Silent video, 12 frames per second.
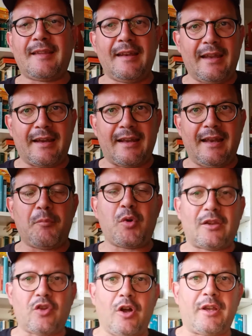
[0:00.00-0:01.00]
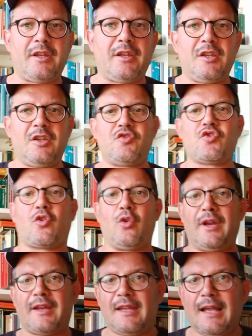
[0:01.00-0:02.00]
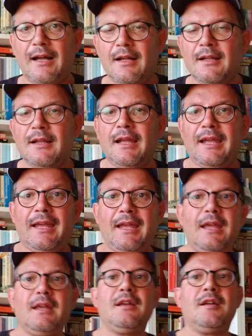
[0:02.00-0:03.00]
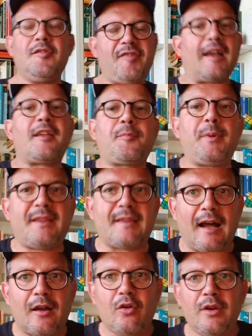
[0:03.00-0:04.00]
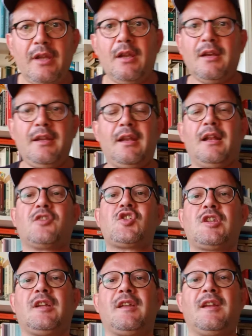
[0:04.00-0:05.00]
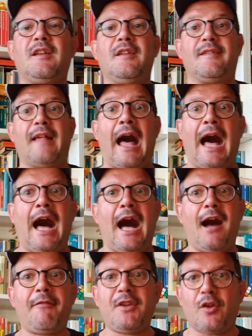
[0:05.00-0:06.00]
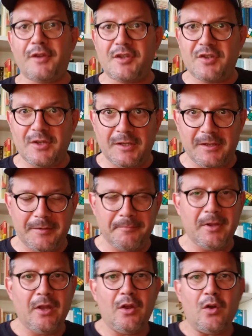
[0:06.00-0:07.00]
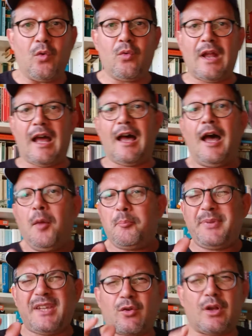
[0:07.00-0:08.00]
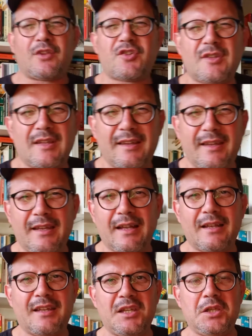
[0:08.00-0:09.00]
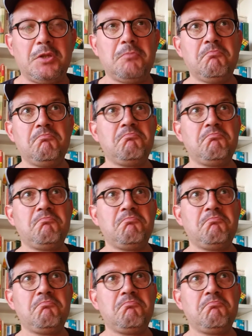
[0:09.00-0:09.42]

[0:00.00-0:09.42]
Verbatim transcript: tenere laboratori di giocoleria e fare spettacoli lì nella cittadina di Zavidoici, una piccola cittadina di